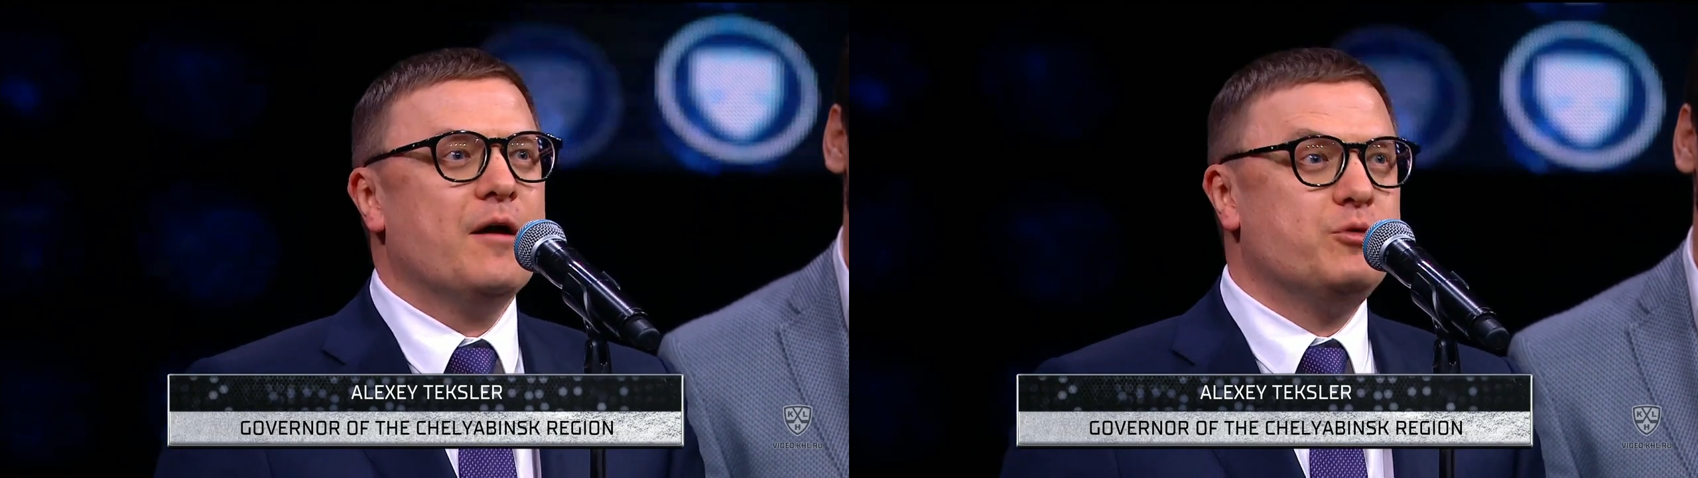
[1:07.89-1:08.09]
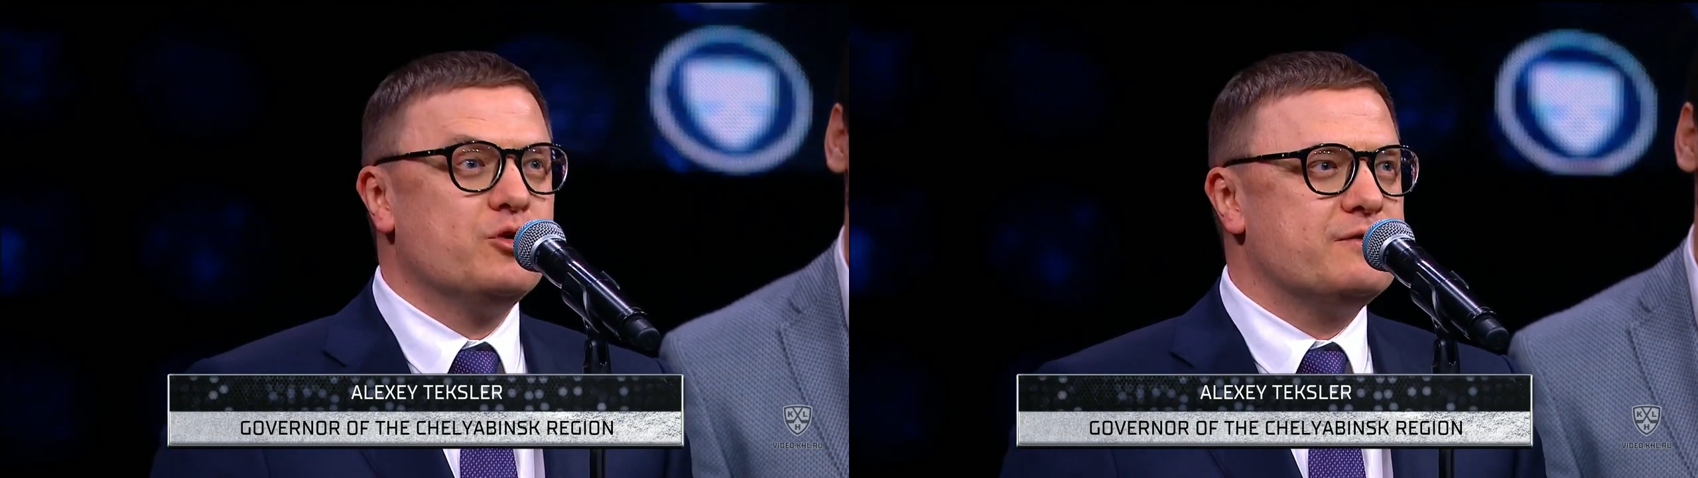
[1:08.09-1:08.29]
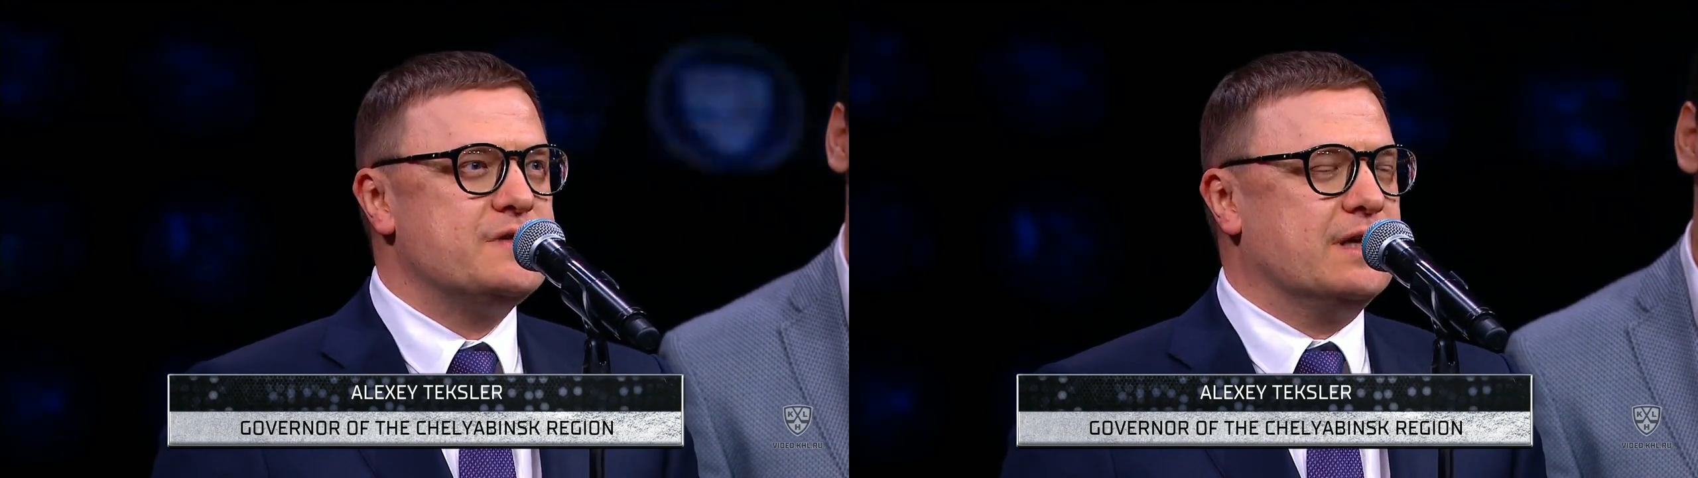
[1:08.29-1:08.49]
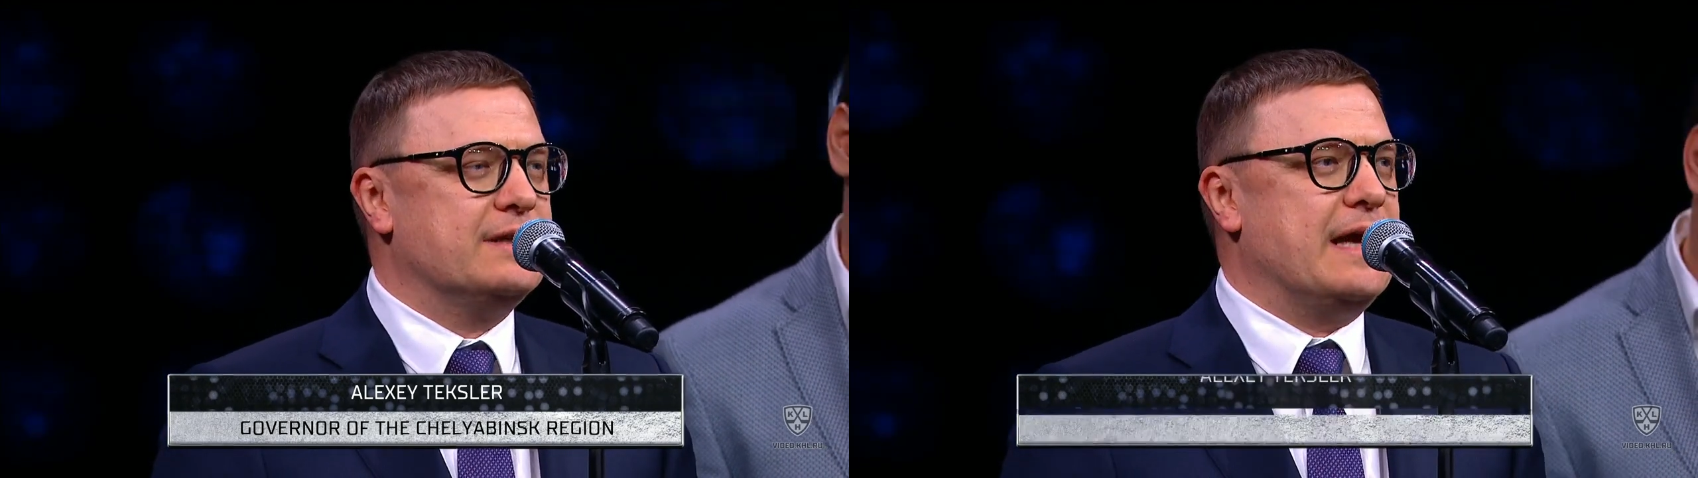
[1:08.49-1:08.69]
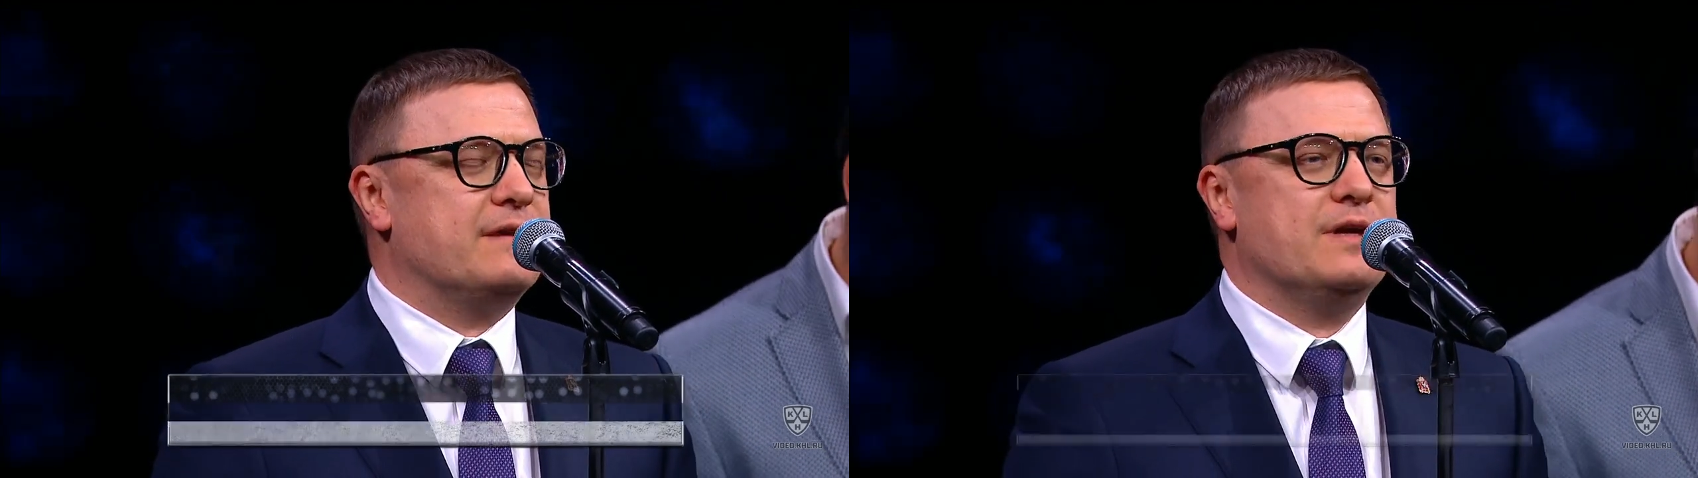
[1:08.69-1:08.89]
будет
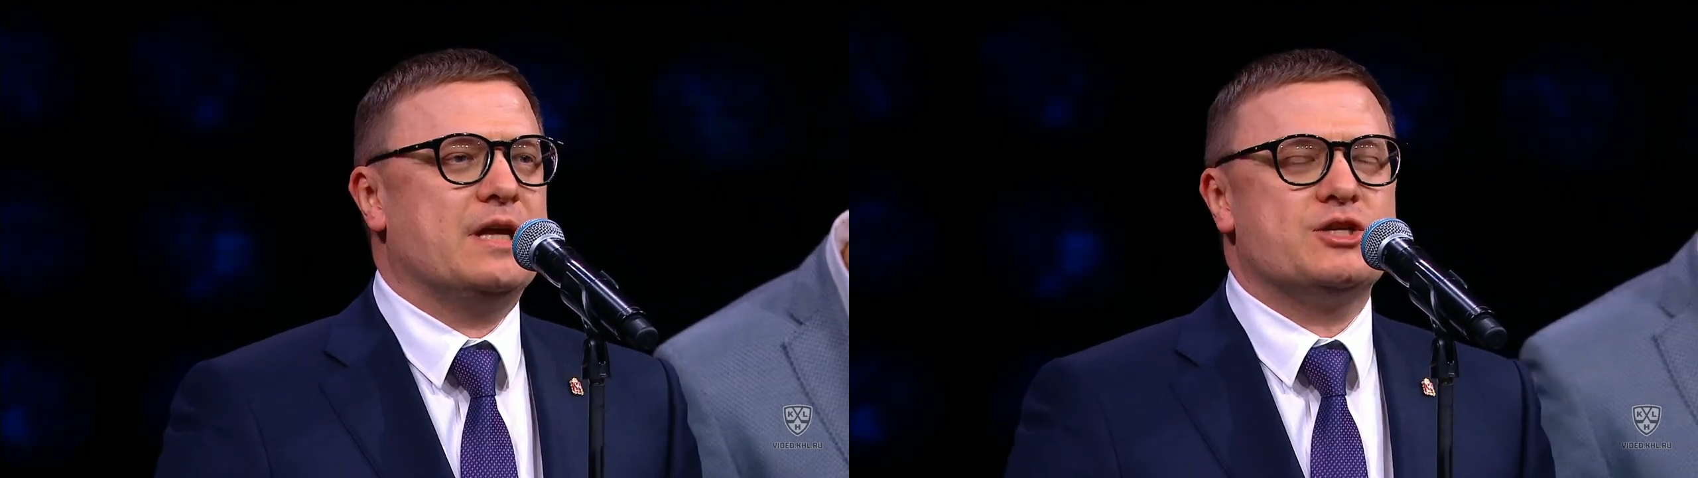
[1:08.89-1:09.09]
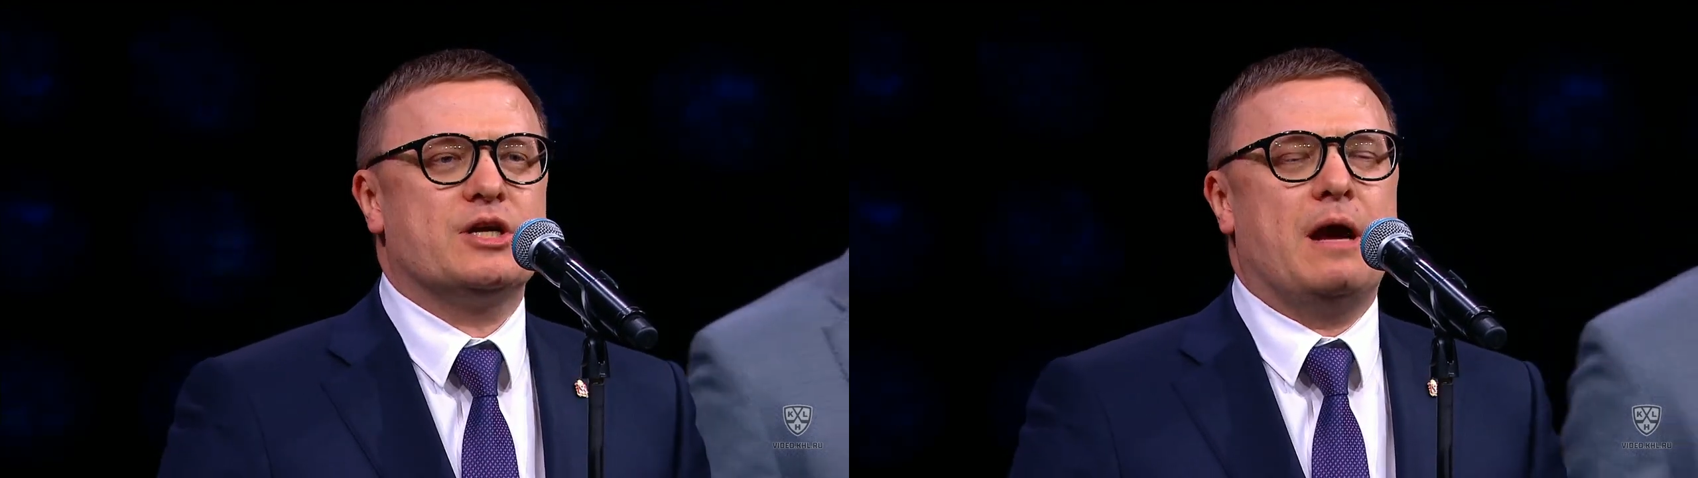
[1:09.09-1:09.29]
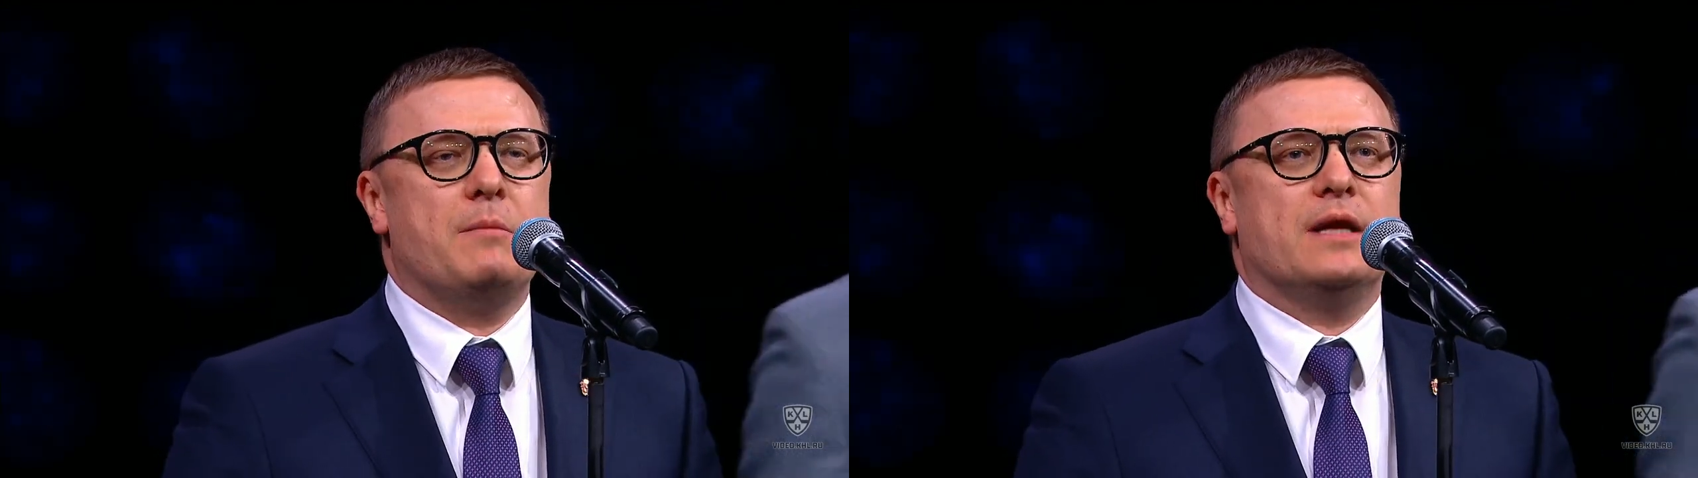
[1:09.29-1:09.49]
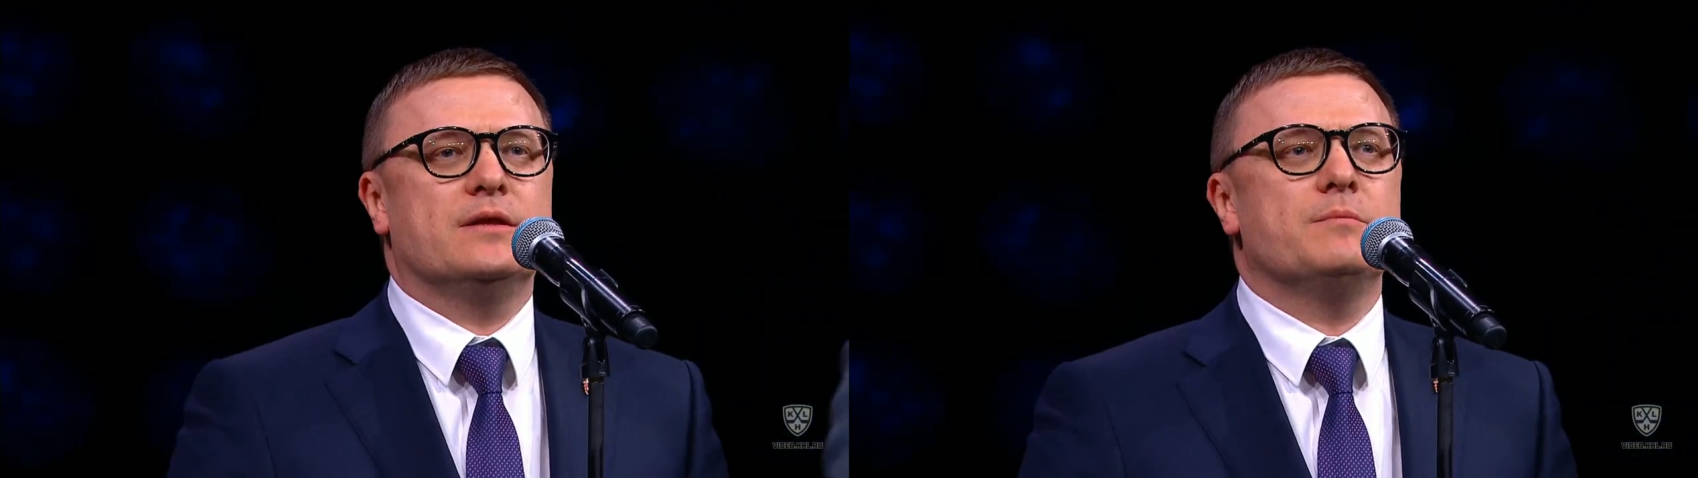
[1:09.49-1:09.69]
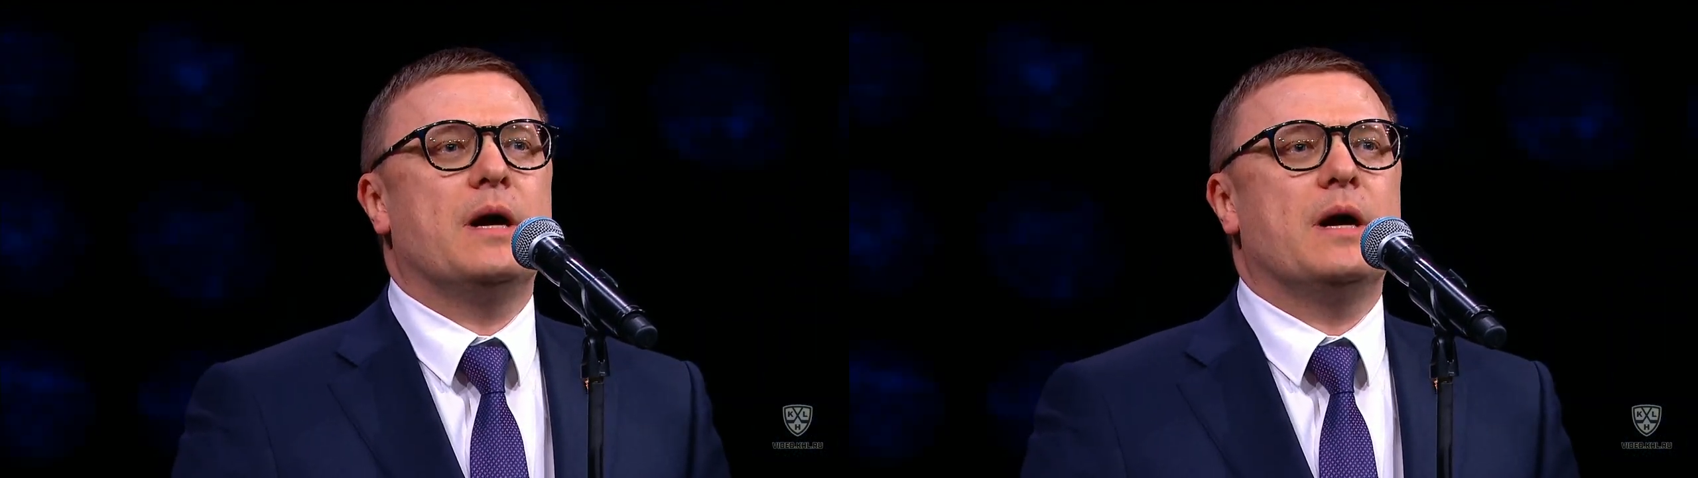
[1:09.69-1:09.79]
всегда. Две наши команды,